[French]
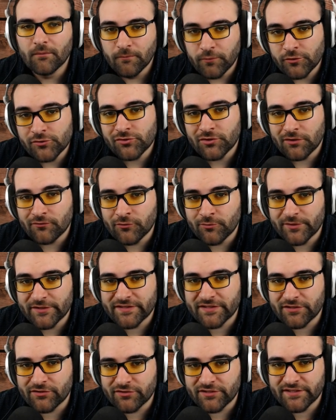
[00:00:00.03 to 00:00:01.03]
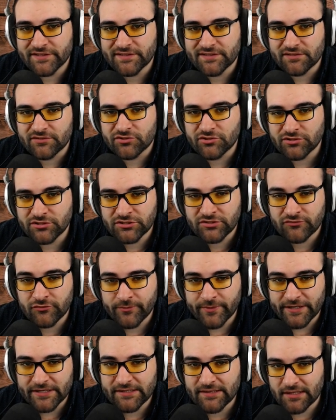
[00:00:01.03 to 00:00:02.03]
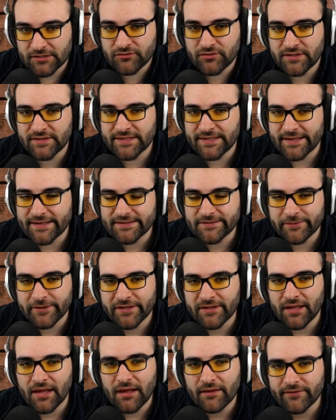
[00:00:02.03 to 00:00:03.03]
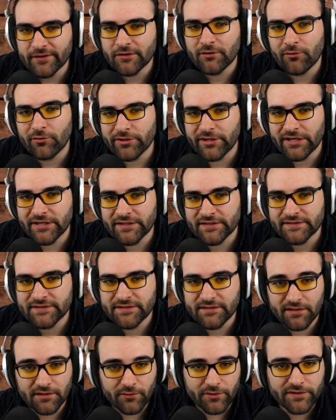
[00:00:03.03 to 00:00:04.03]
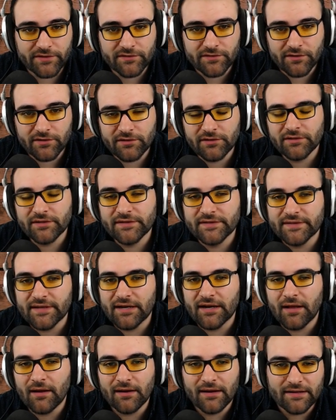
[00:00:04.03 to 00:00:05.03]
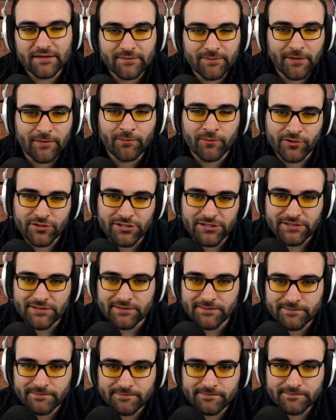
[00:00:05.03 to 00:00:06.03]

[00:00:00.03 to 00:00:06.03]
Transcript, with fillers: Bonjour à vous, moi c'est Unix et aujourd'hui je vais vous parler de l'actualité de la semaine avec le Royaliste et Wavestug, il sera là la semaine prochaine.